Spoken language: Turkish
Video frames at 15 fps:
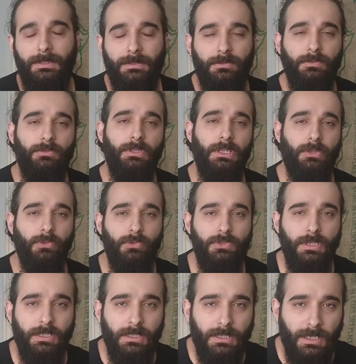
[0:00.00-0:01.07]
Günde 200
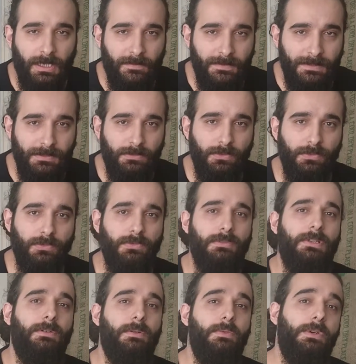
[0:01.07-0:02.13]
tane kahve
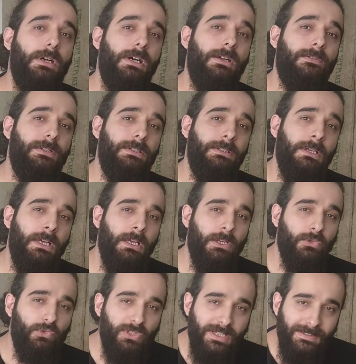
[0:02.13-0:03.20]
satıyorsunuz ama bu kahvenin
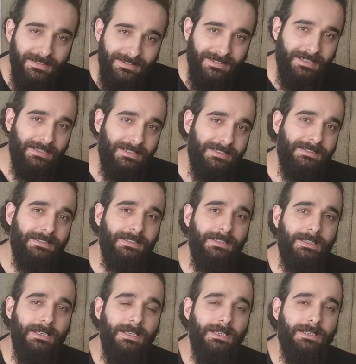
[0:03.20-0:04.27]
150 tanesini